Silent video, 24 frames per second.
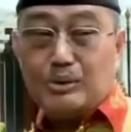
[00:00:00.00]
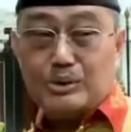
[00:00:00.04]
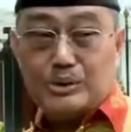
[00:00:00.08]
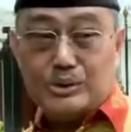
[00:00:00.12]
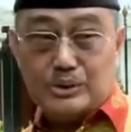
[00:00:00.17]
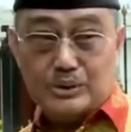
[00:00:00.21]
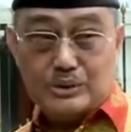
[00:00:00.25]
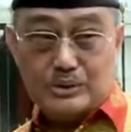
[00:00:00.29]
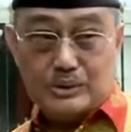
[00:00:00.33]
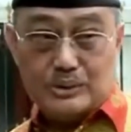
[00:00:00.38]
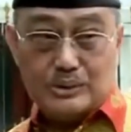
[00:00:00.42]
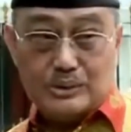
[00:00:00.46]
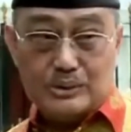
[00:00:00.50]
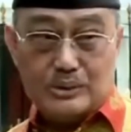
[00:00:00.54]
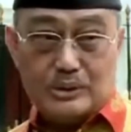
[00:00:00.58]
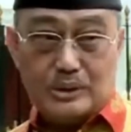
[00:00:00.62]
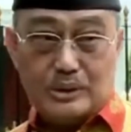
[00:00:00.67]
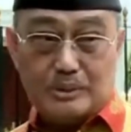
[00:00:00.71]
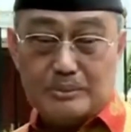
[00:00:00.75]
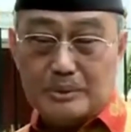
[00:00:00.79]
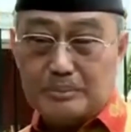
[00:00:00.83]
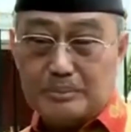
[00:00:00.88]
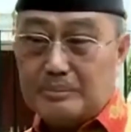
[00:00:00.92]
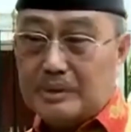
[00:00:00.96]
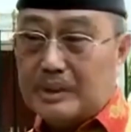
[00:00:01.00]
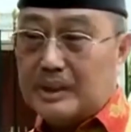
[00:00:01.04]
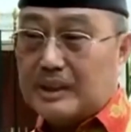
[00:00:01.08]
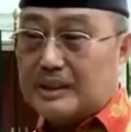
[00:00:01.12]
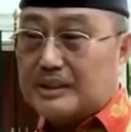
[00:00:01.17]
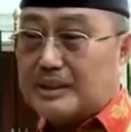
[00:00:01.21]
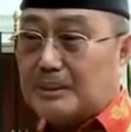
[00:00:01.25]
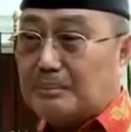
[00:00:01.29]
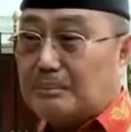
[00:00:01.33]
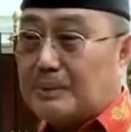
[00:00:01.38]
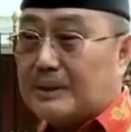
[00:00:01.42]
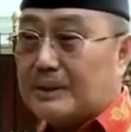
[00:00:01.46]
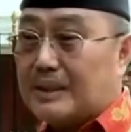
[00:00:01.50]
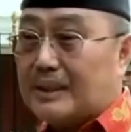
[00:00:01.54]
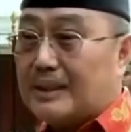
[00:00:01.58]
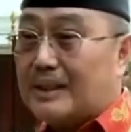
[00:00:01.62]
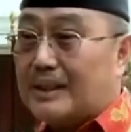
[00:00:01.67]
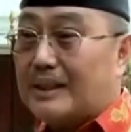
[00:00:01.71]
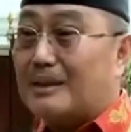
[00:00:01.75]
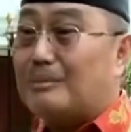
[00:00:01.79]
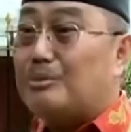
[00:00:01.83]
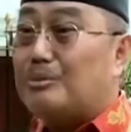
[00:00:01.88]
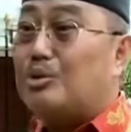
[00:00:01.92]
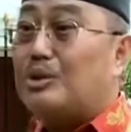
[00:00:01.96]
Usman disebut-sebut enggan
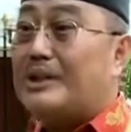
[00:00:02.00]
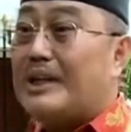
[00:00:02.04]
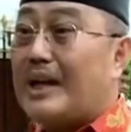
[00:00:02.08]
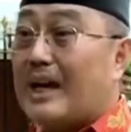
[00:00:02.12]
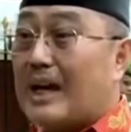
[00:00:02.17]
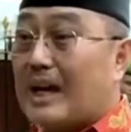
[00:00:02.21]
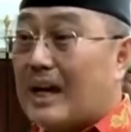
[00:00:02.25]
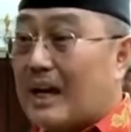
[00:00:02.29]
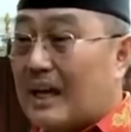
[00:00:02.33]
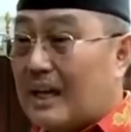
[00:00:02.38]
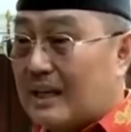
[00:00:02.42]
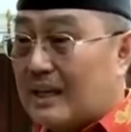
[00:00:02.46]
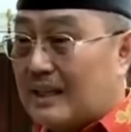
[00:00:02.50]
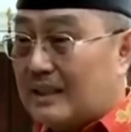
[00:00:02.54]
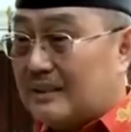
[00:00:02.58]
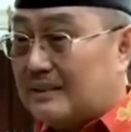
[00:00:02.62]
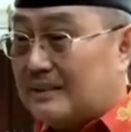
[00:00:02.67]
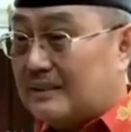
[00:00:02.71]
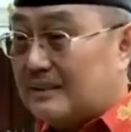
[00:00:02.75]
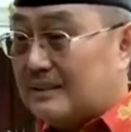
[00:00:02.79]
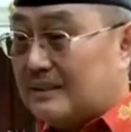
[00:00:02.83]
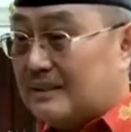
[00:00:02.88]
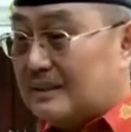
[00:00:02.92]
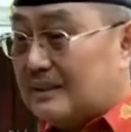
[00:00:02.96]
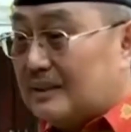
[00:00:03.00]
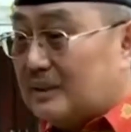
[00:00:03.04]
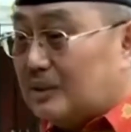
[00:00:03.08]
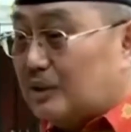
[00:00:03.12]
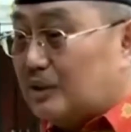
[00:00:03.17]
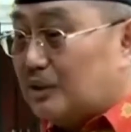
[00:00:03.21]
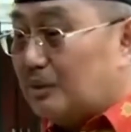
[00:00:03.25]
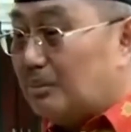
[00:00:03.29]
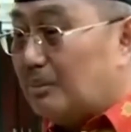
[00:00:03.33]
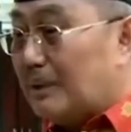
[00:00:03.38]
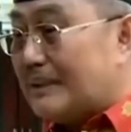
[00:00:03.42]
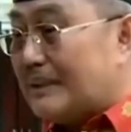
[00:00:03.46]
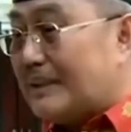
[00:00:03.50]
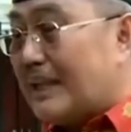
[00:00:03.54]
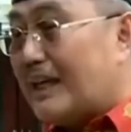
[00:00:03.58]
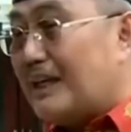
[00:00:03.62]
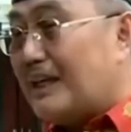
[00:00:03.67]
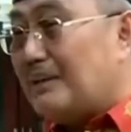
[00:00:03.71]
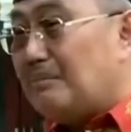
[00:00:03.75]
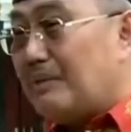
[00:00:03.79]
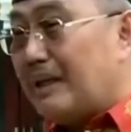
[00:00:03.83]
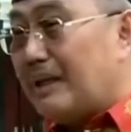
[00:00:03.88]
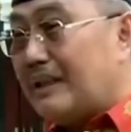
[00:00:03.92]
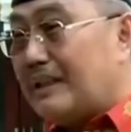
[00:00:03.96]
menyetujui hal tersebut dan
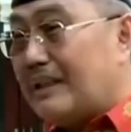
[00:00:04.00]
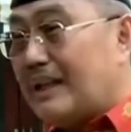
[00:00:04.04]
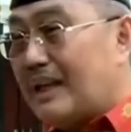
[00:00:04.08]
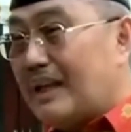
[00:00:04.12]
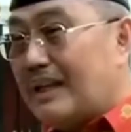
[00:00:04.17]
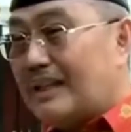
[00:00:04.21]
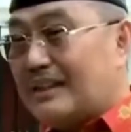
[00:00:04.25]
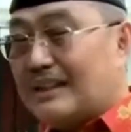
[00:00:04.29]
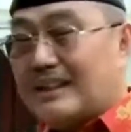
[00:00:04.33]
diduga tidak mau